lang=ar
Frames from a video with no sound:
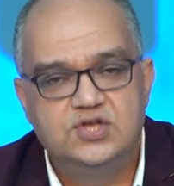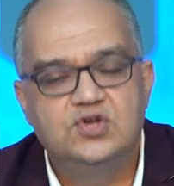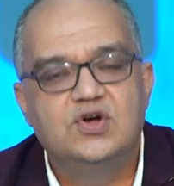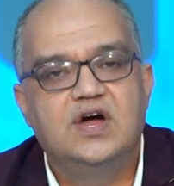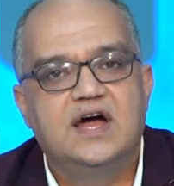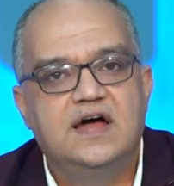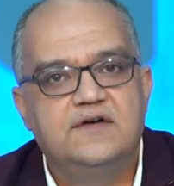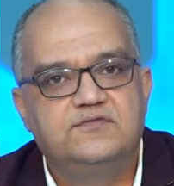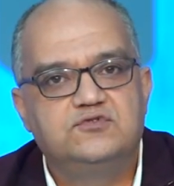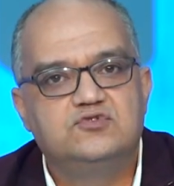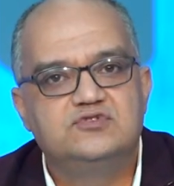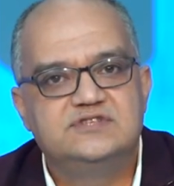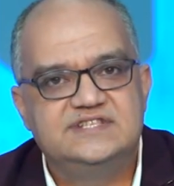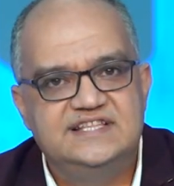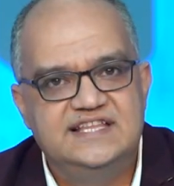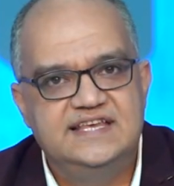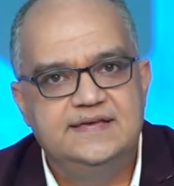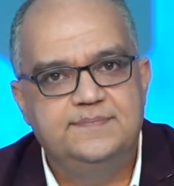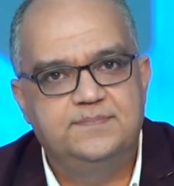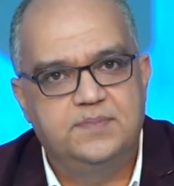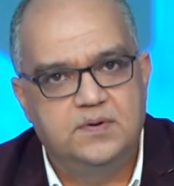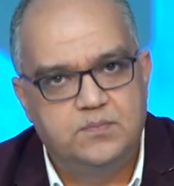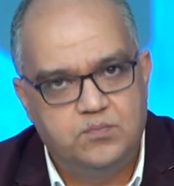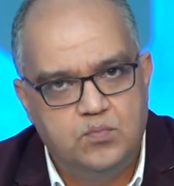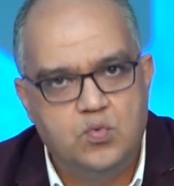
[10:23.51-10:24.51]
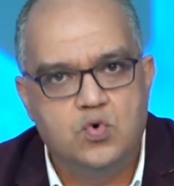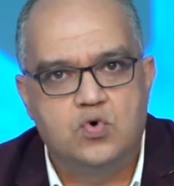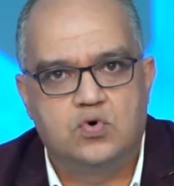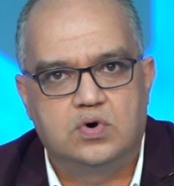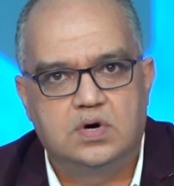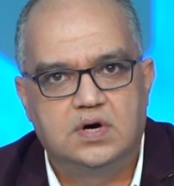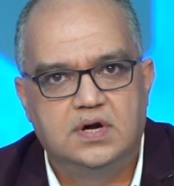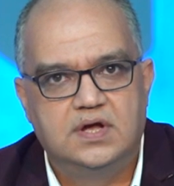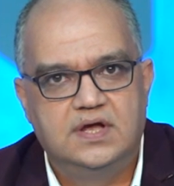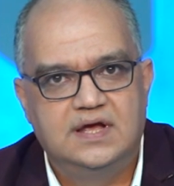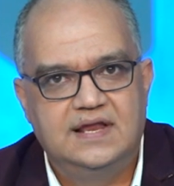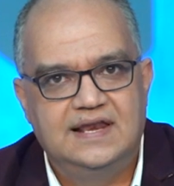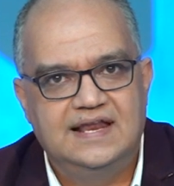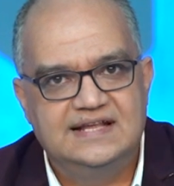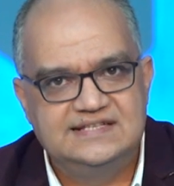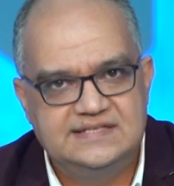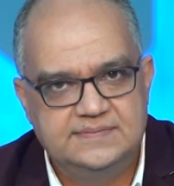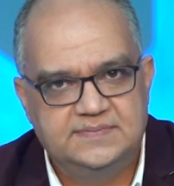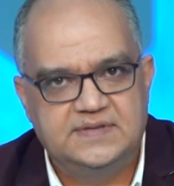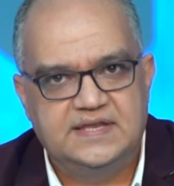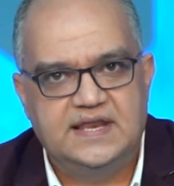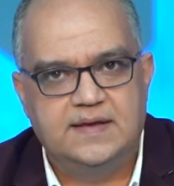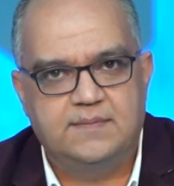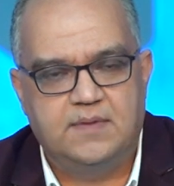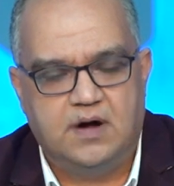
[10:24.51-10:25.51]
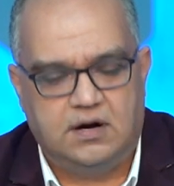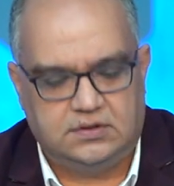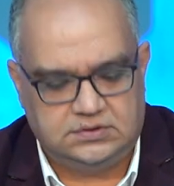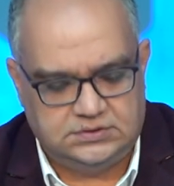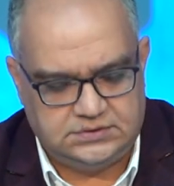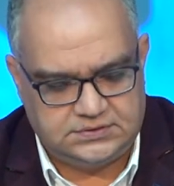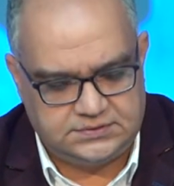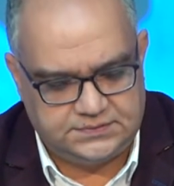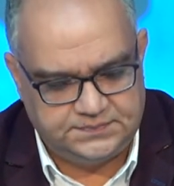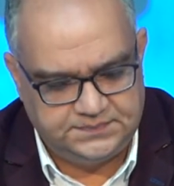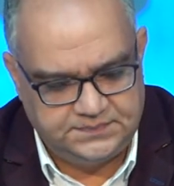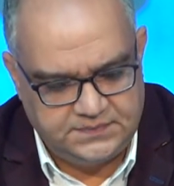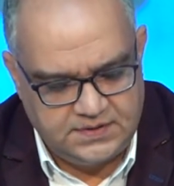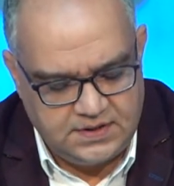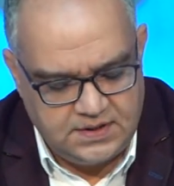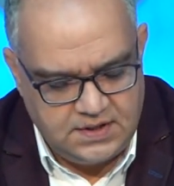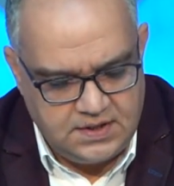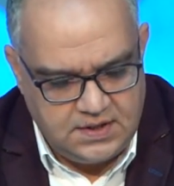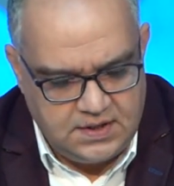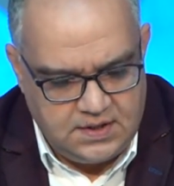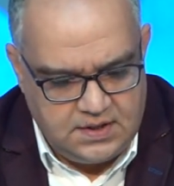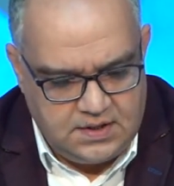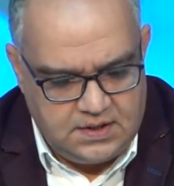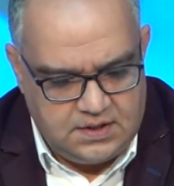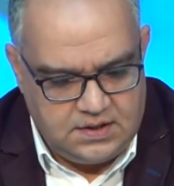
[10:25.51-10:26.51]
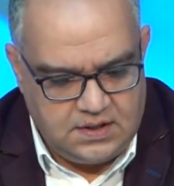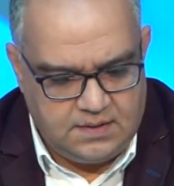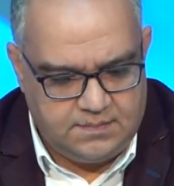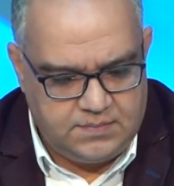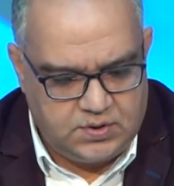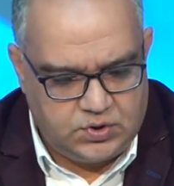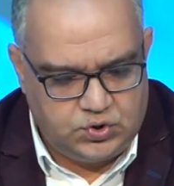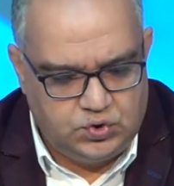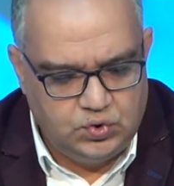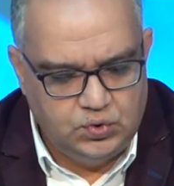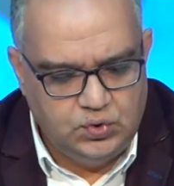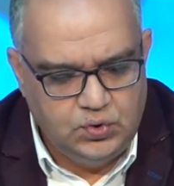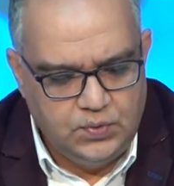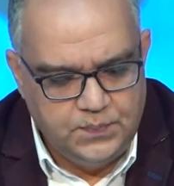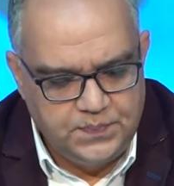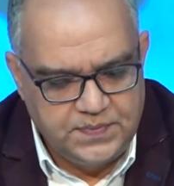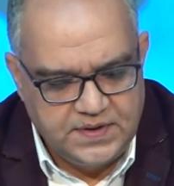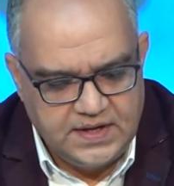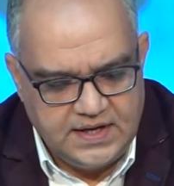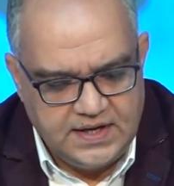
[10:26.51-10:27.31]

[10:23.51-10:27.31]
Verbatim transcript: you have to sleep more لازم تنام أكتر number two